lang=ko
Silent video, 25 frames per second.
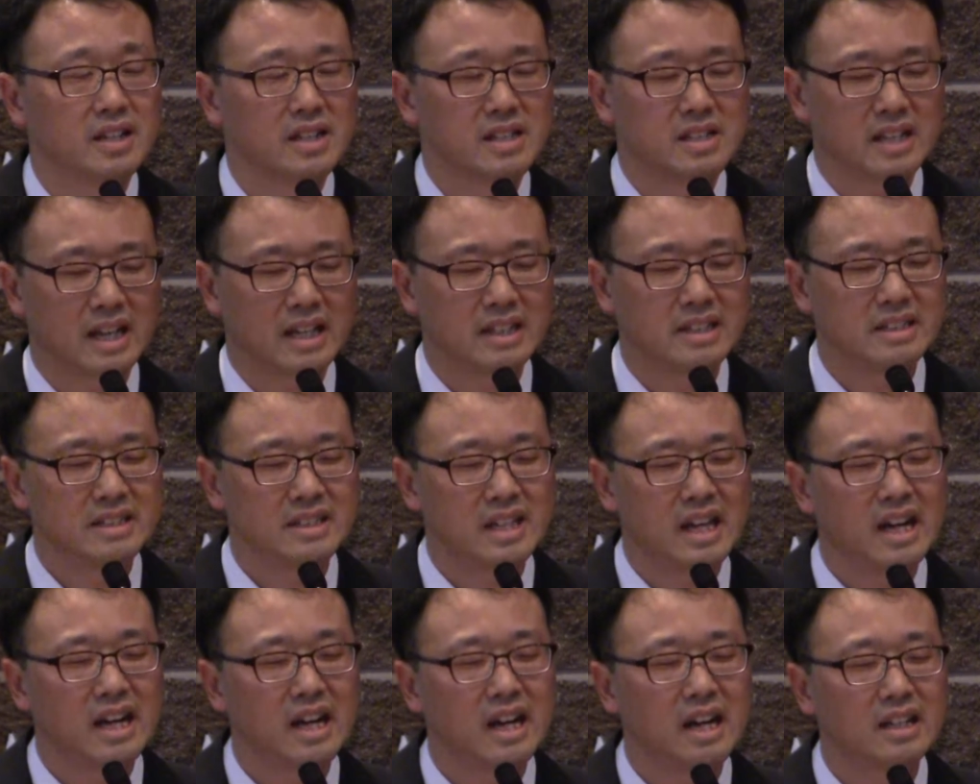
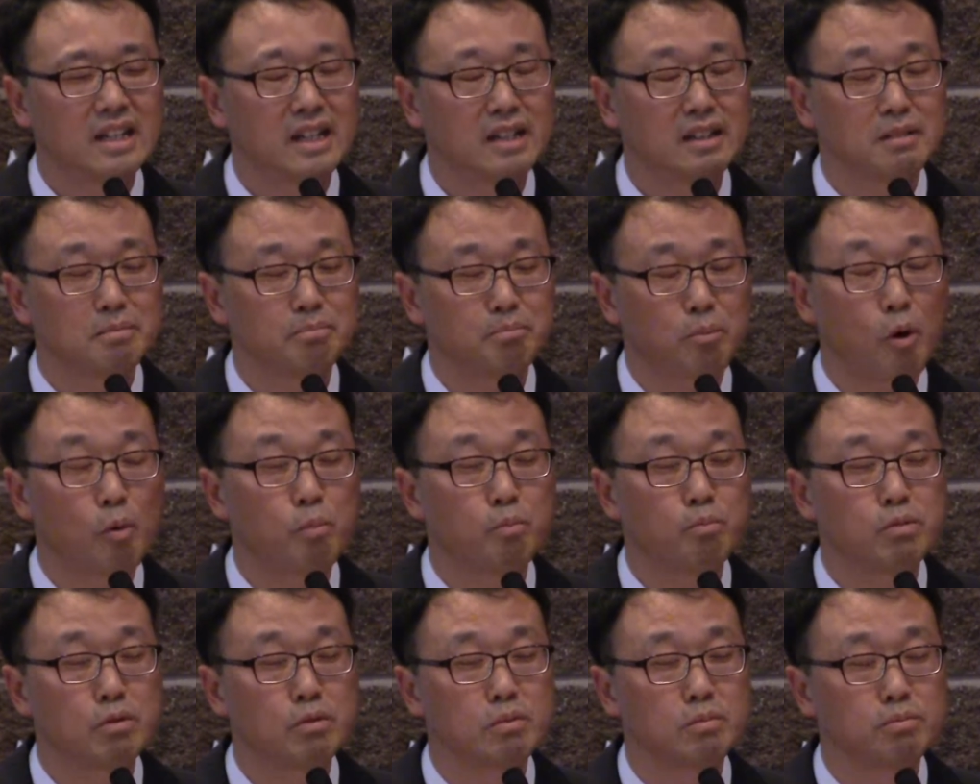잔잔한
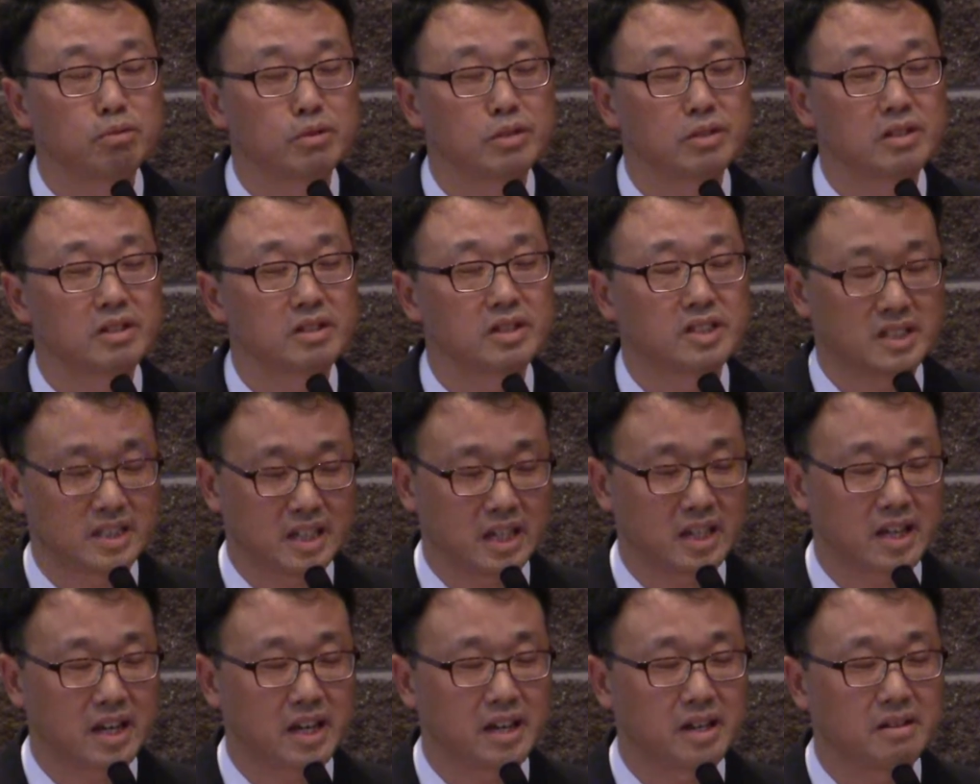폭풍부터
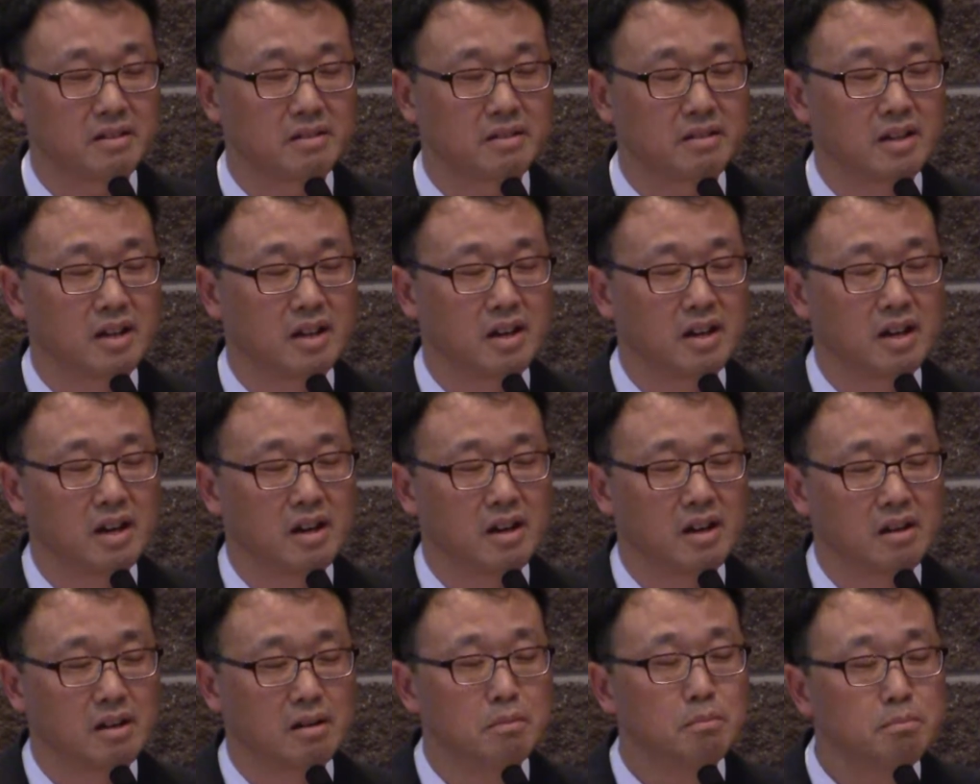시작하여
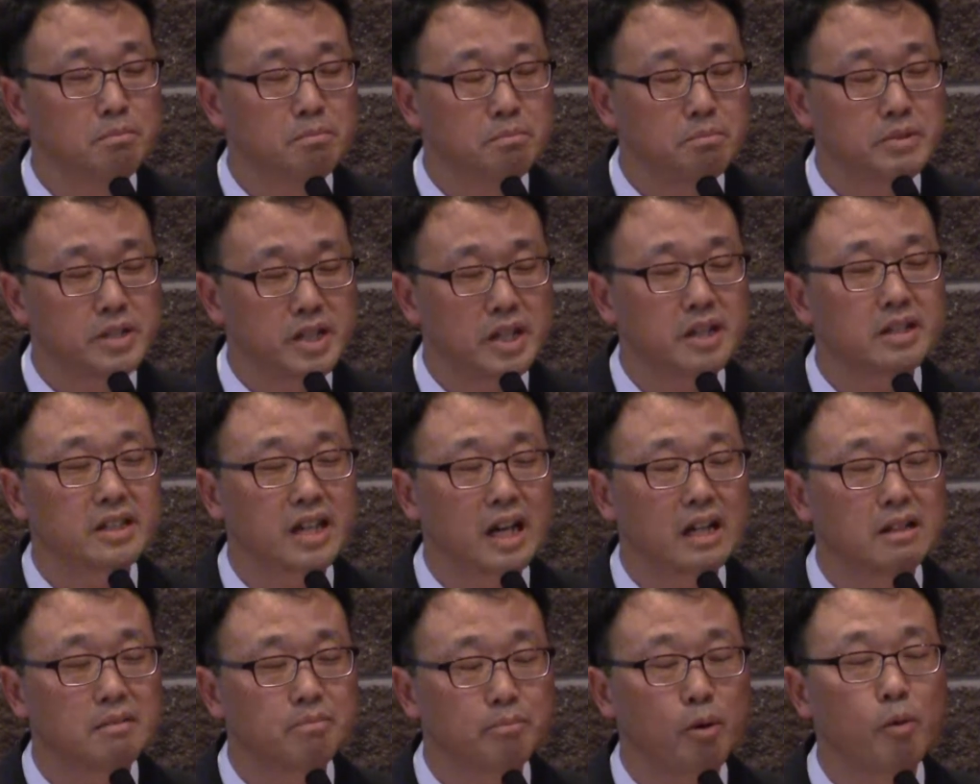
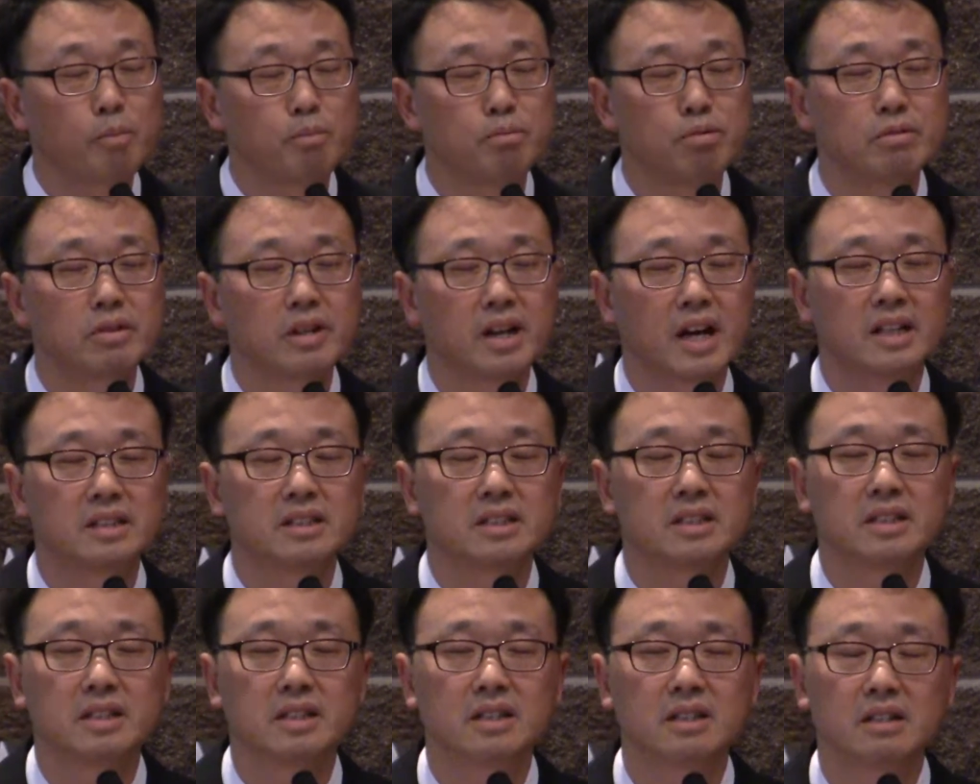엄청난
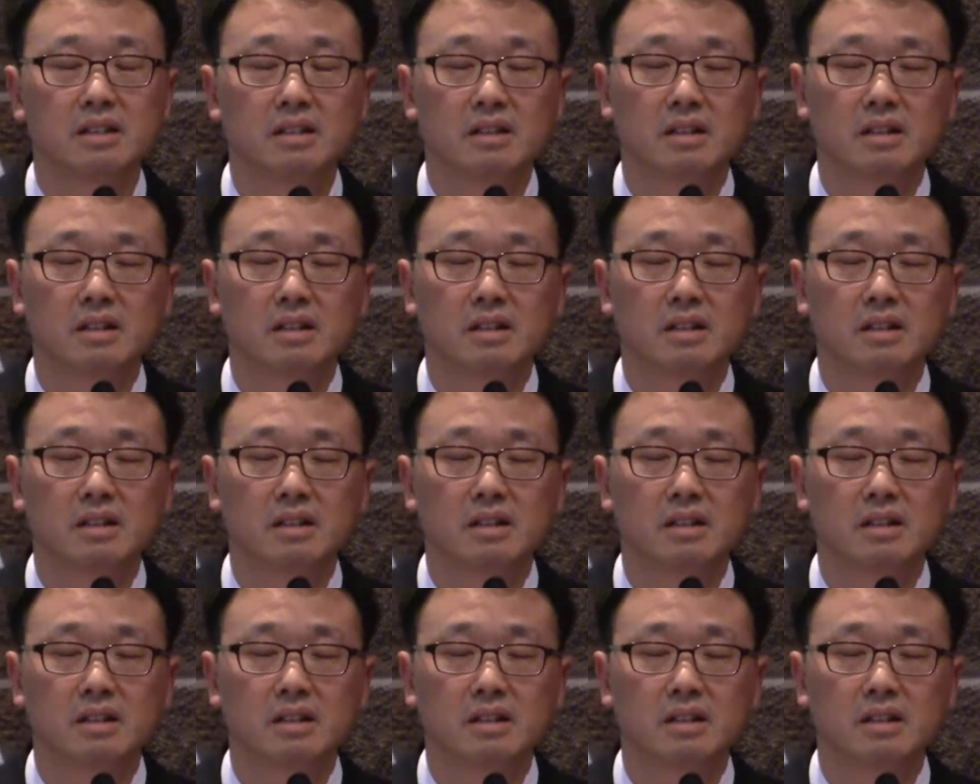폭풍까지